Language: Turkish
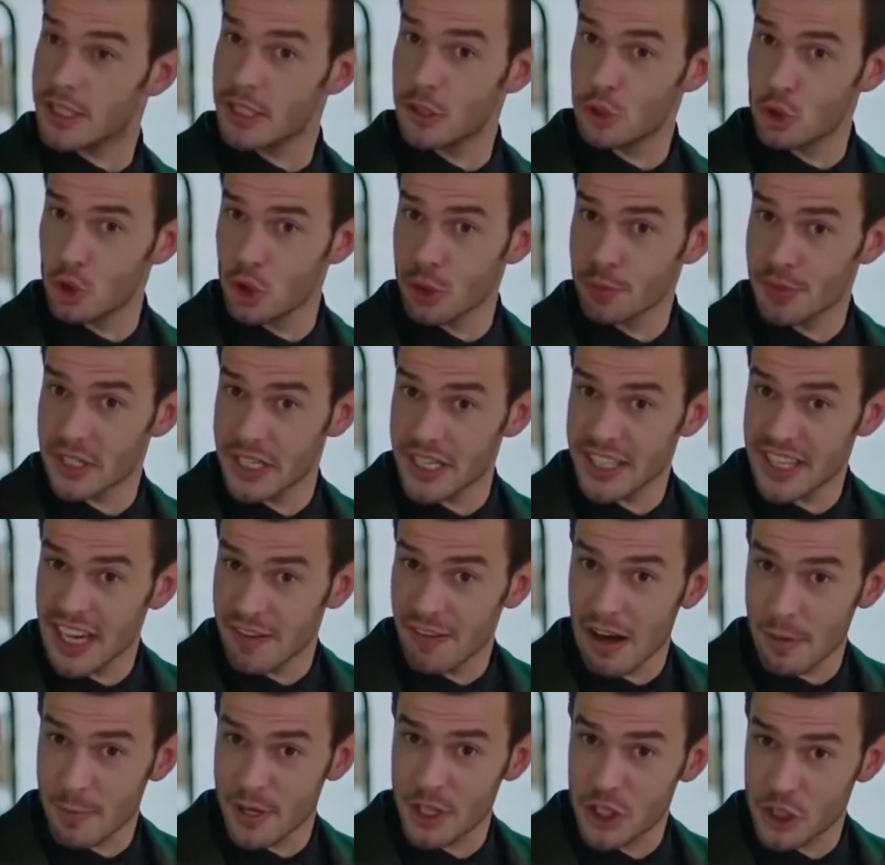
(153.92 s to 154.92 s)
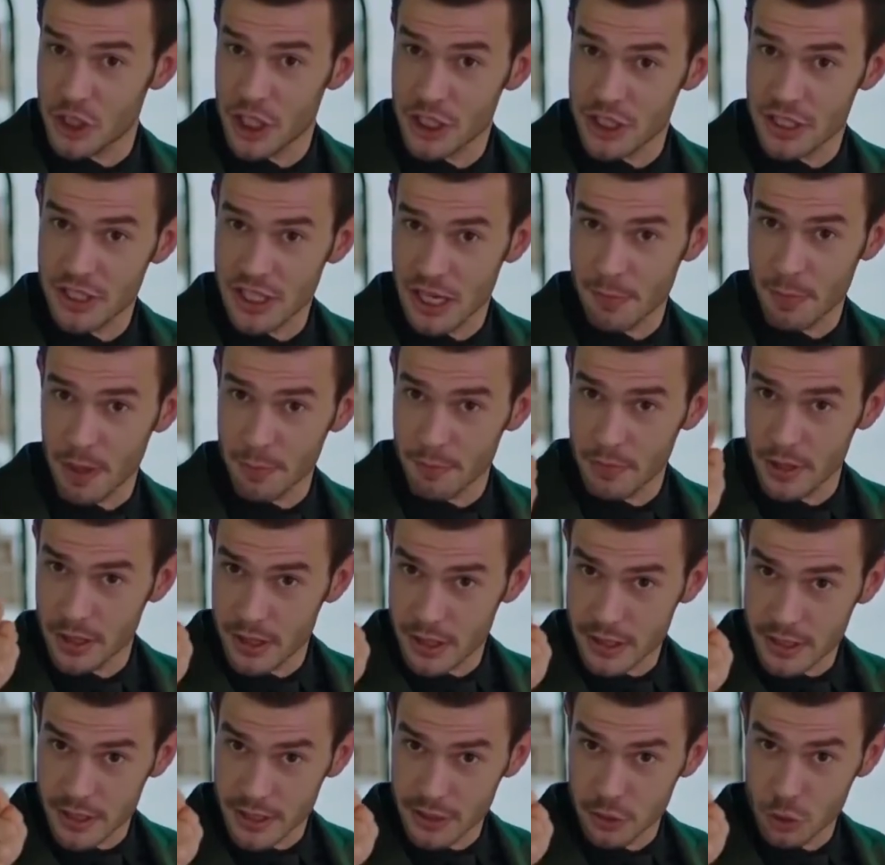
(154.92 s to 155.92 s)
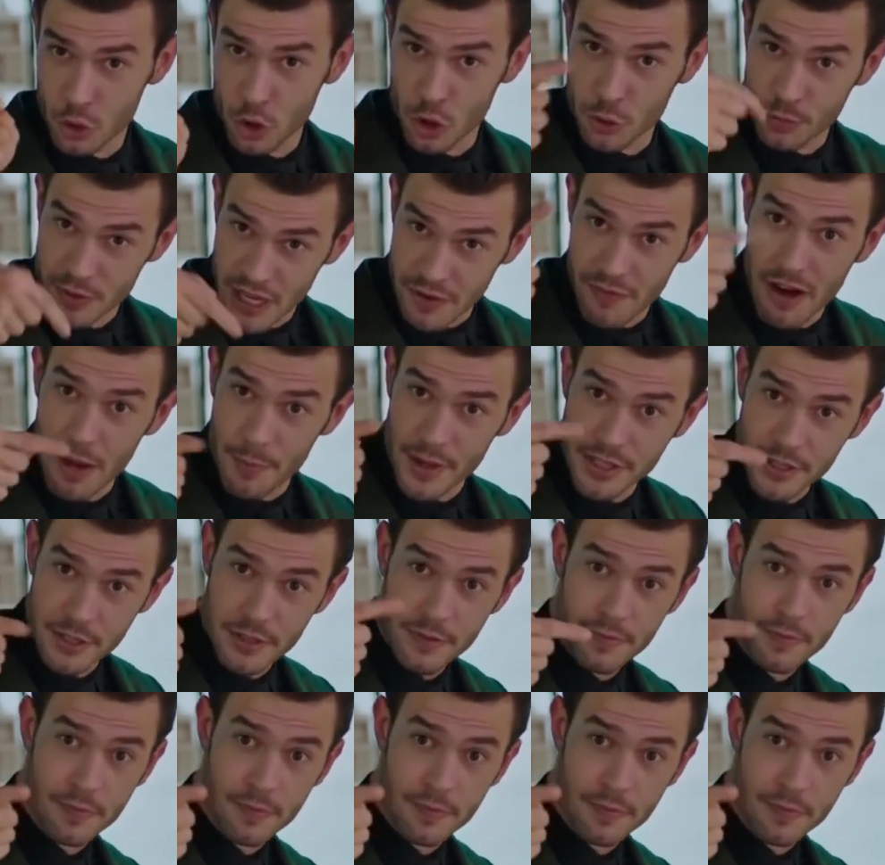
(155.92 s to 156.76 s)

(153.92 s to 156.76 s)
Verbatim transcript: Dinliyorum seni devam edeceksin tamam mı? Dinliyorum devam et.